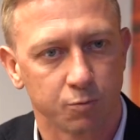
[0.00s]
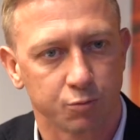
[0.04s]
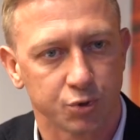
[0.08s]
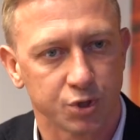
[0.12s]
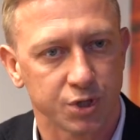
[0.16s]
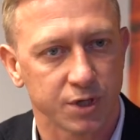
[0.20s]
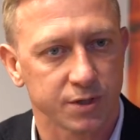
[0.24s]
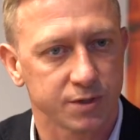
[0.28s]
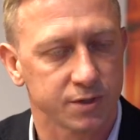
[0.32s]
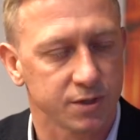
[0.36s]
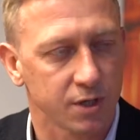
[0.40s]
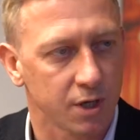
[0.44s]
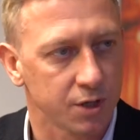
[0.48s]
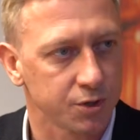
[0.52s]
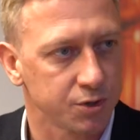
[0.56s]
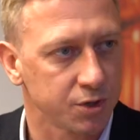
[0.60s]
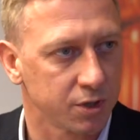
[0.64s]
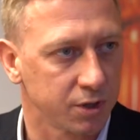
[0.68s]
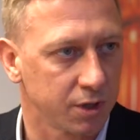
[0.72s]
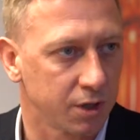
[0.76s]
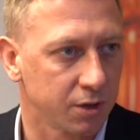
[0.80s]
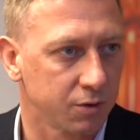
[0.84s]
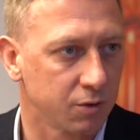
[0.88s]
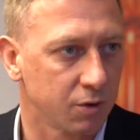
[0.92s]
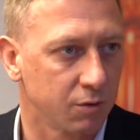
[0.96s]

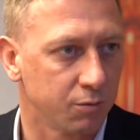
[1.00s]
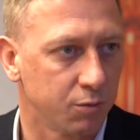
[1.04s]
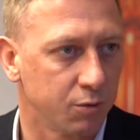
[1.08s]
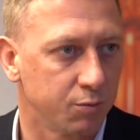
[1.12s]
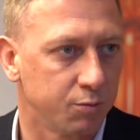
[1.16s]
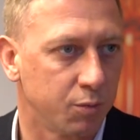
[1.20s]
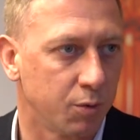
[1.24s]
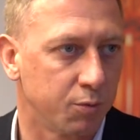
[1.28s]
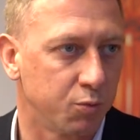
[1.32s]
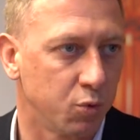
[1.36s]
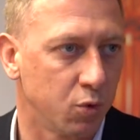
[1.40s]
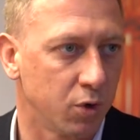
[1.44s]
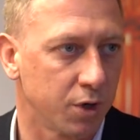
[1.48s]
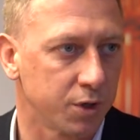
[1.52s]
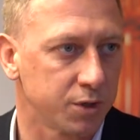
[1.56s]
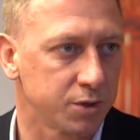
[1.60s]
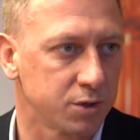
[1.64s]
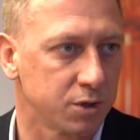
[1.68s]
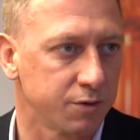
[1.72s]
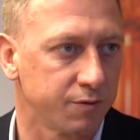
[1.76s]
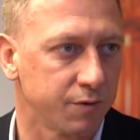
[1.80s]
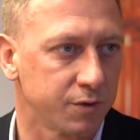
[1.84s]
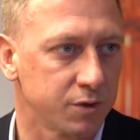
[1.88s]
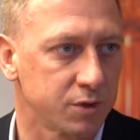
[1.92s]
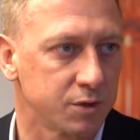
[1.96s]
przeznacza na to, aby
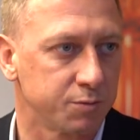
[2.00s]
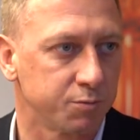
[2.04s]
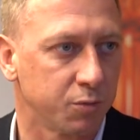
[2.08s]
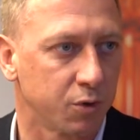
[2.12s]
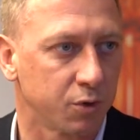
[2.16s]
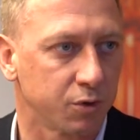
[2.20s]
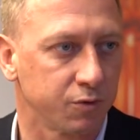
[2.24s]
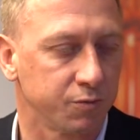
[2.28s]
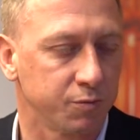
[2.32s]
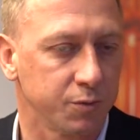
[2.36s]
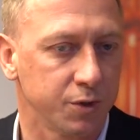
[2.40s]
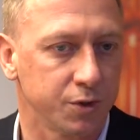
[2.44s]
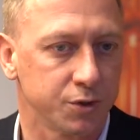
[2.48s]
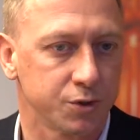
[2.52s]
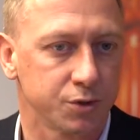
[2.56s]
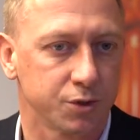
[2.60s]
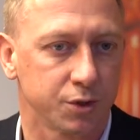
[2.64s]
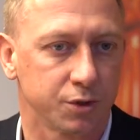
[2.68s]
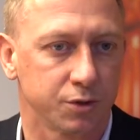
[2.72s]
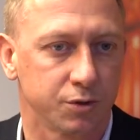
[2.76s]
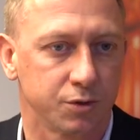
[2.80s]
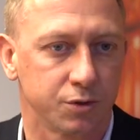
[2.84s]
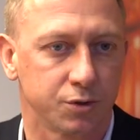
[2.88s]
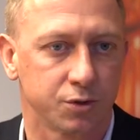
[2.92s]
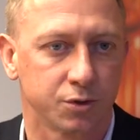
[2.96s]
popularyzować sport w
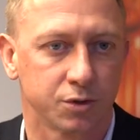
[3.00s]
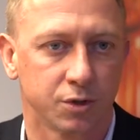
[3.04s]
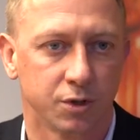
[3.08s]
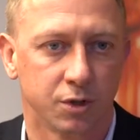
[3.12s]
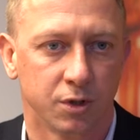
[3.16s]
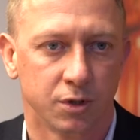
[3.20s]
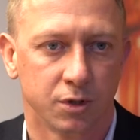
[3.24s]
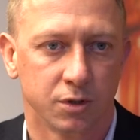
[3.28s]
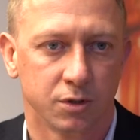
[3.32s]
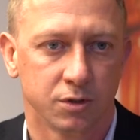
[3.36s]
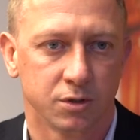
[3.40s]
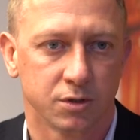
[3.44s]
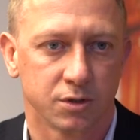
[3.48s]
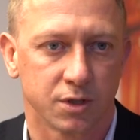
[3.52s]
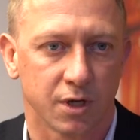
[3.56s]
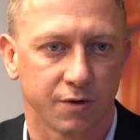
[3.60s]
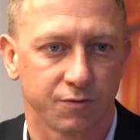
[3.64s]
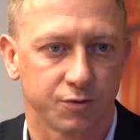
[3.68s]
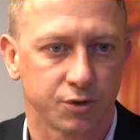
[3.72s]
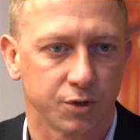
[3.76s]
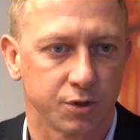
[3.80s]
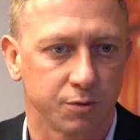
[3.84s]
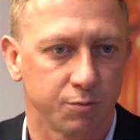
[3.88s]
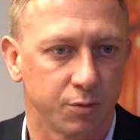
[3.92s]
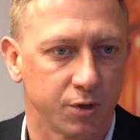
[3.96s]
mieście, gdyż
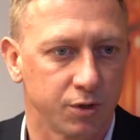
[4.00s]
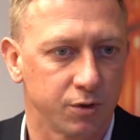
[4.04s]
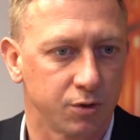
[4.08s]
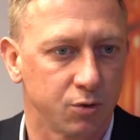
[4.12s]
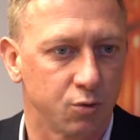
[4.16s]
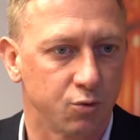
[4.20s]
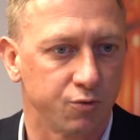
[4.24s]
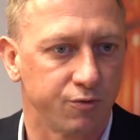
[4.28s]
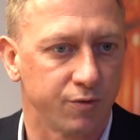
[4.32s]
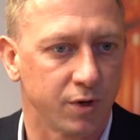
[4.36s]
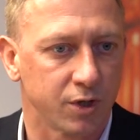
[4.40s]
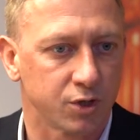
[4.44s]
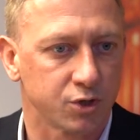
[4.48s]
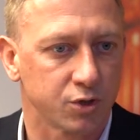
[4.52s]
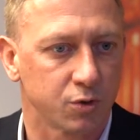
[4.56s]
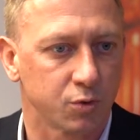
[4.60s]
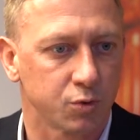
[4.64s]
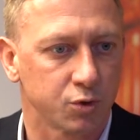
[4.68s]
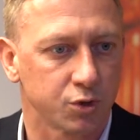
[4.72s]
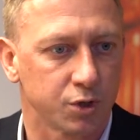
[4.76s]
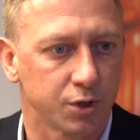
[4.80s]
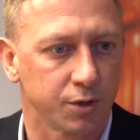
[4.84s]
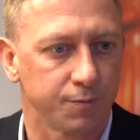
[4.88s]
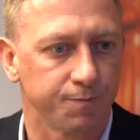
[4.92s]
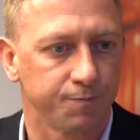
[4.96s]
zawsze będę
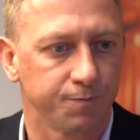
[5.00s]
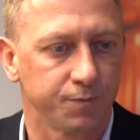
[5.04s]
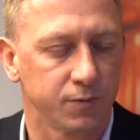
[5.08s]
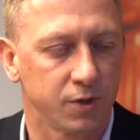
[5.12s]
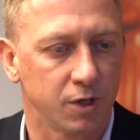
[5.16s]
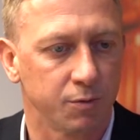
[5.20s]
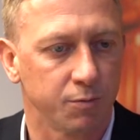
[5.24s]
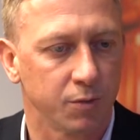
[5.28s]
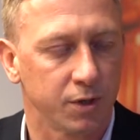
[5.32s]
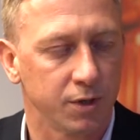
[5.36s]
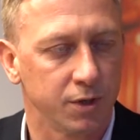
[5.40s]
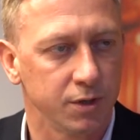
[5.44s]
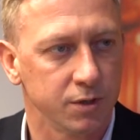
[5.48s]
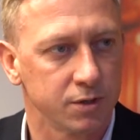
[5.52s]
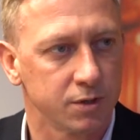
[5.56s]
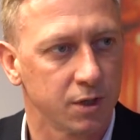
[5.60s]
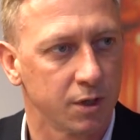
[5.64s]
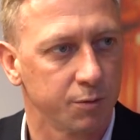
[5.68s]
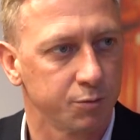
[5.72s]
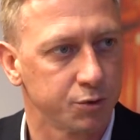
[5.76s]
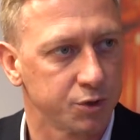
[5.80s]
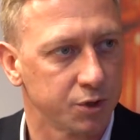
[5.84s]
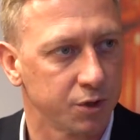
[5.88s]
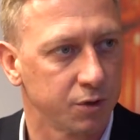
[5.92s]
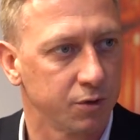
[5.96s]
uważał, że nie ma nic
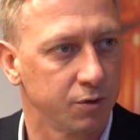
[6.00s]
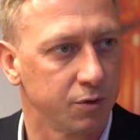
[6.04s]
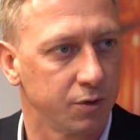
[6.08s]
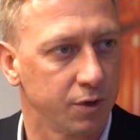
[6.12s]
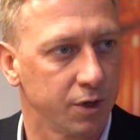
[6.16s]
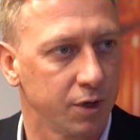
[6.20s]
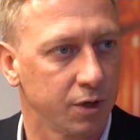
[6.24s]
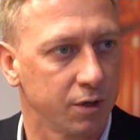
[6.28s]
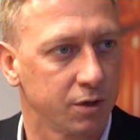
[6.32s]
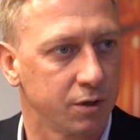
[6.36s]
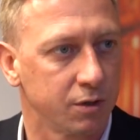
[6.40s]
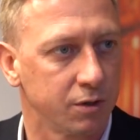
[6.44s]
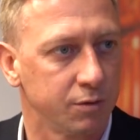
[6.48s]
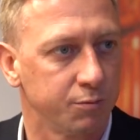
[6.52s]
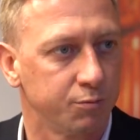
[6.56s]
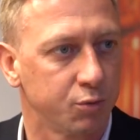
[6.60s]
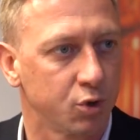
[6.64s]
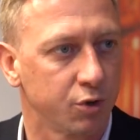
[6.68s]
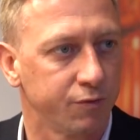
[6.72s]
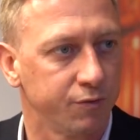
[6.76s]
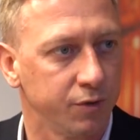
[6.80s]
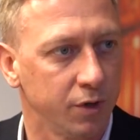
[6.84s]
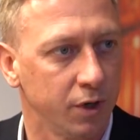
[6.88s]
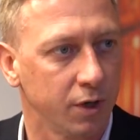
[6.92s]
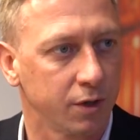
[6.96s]
lepszego jak
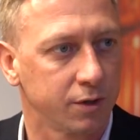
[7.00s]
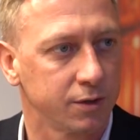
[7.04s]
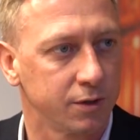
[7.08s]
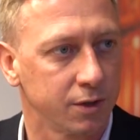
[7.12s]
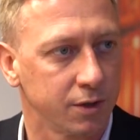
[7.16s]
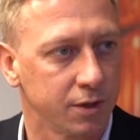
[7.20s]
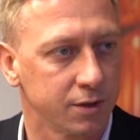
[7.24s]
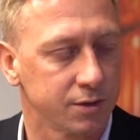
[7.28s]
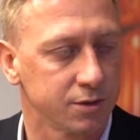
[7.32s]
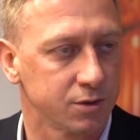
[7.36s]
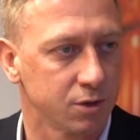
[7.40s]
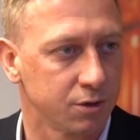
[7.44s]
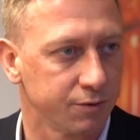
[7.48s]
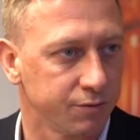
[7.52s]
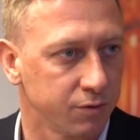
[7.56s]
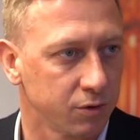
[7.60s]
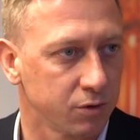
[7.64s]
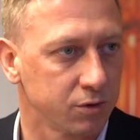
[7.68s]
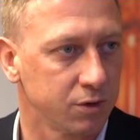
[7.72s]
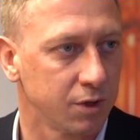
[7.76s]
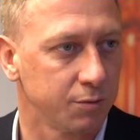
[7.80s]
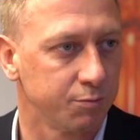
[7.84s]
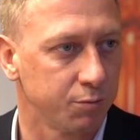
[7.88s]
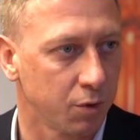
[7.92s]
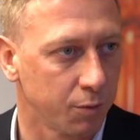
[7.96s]
profilaktyka
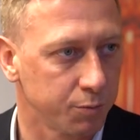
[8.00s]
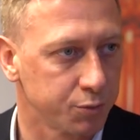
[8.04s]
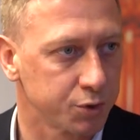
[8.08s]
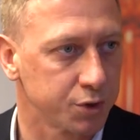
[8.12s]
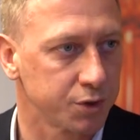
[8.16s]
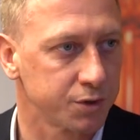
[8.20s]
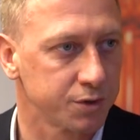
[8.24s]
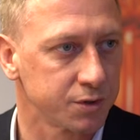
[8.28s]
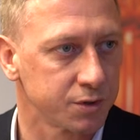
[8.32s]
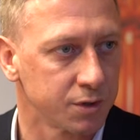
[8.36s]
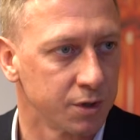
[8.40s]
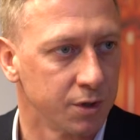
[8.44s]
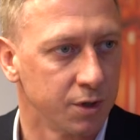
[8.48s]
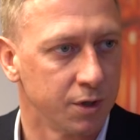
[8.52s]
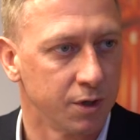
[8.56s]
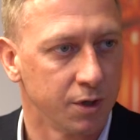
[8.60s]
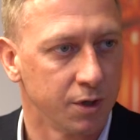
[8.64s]
zdrowotna poprzez